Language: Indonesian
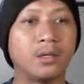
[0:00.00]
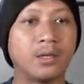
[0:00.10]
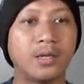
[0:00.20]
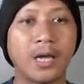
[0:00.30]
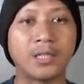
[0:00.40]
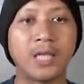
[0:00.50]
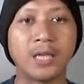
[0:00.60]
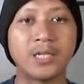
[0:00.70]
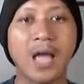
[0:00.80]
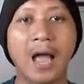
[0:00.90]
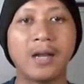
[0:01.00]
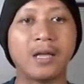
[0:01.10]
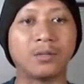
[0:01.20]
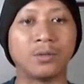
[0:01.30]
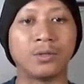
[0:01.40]
garis-garisnya
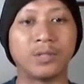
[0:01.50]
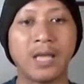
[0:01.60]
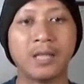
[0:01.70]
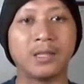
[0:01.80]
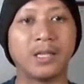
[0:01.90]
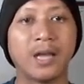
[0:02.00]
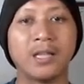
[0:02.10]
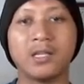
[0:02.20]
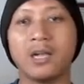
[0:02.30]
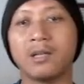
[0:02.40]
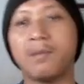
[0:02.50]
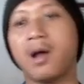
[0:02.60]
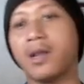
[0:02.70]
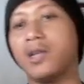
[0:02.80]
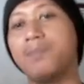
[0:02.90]
ada tuh ya kalian tinggal
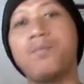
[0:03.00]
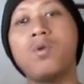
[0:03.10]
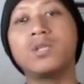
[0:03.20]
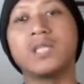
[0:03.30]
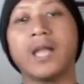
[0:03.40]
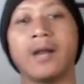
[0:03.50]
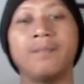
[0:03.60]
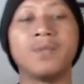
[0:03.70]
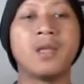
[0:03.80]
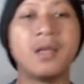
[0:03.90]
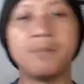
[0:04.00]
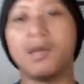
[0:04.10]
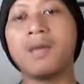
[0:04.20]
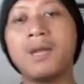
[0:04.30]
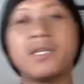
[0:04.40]
tambahkan ini full screen
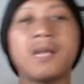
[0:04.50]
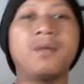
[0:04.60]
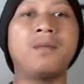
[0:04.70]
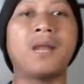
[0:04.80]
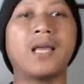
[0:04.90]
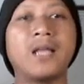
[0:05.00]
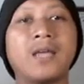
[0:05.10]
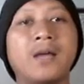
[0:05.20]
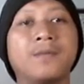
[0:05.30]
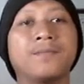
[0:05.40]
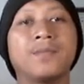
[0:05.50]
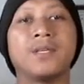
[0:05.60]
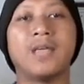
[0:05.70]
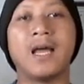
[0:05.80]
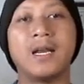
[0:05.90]
bagaimana cara mengembalikannya
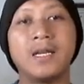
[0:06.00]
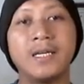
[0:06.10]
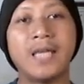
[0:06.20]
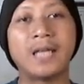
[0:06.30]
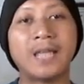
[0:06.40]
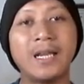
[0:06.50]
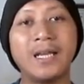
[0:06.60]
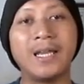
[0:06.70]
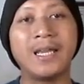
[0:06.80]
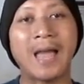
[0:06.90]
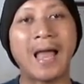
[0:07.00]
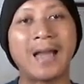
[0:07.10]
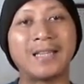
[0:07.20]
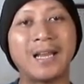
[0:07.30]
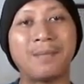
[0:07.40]
ya yang tadi nih,
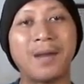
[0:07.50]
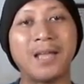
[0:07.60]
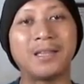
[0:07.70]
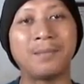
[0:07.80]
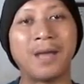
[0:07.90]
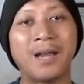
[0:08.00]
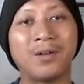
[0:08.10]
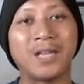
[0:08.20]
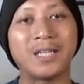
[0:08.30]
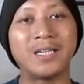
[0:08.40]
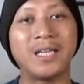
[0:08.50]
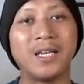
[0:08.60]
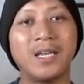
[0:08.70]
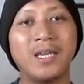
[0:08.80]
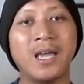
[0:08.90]
nah ada tanda panah hitam yang ada kotak kecilnya
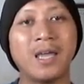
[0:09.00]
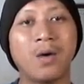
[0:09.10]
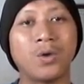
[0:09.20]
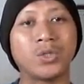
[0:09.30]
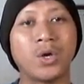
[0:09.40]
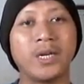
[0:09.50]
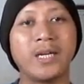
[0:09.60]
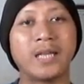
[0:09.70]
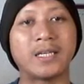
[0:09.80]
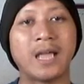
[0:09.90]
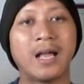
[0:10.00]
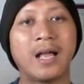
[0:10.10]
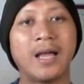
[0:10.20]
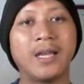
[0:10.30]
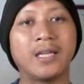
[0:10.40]
ini ya, yang kosong nih di atas
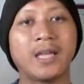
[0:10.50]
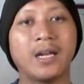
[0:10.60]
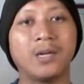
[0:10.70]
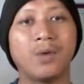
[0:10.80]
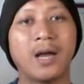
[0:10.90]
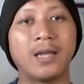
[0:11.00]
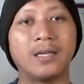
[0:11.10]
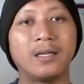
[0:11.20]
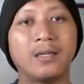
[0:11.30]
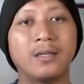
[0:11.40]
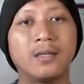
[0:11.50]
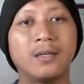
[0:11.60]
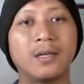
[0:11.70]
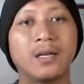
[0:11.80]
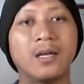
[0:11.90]
angka-angka ini kita klik dua kali.
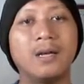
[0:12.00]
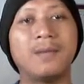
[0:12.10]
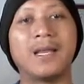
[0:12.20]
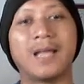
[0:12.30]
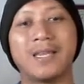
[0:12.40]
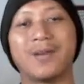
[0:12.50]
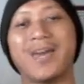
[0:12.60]
Kebalikannya.